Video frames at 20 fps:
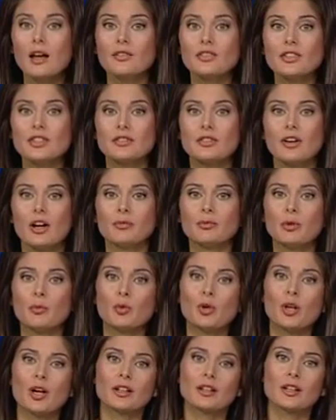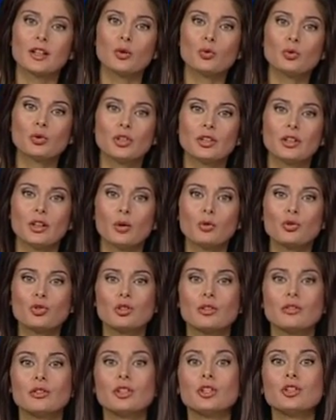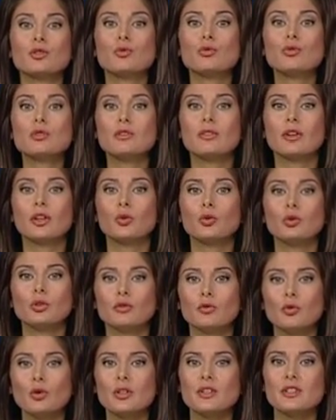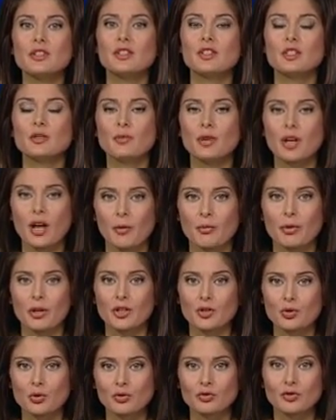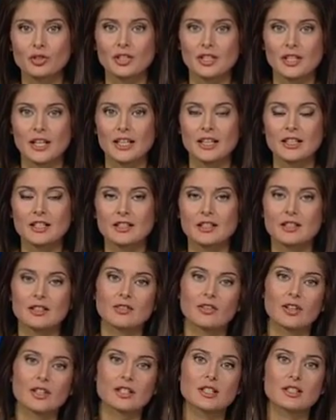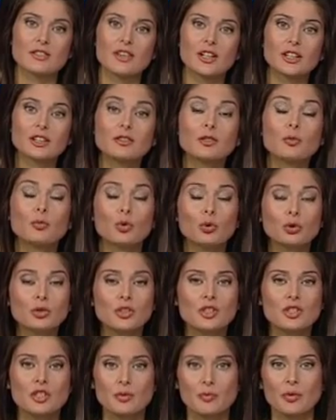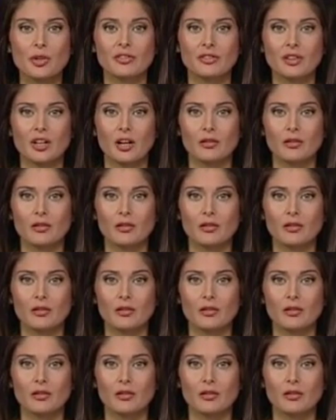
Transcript: Фестиваль популярной науки и научного искусства «Нулевое сентября» пройдет в Красноярске с 29 по 31